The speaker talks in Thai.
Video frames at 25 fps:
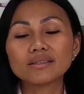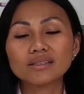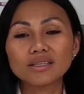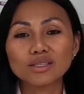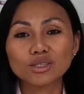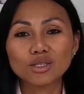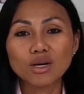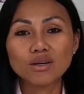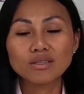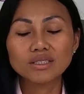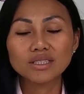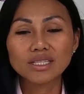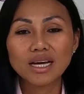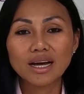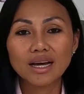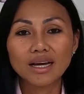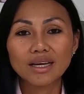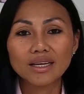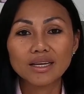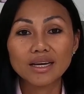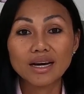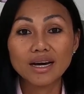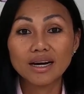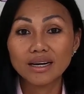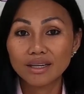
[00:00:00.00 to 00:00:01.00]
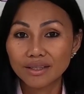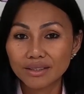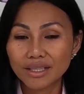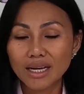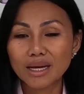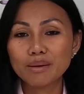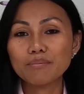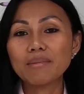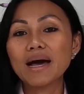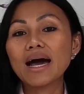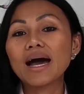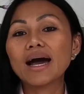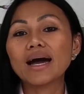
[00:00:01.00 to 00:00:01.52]
จะต้องใช้อะไร
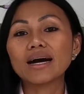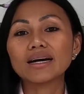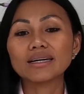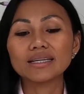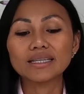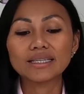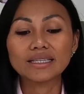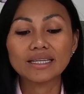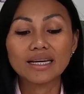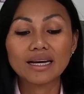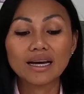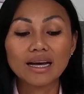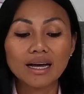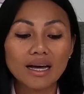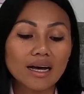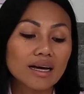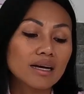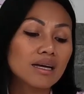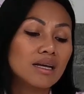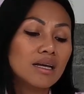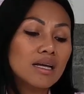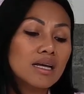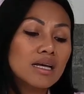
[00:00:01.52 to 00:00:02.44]
บ้างนะคะ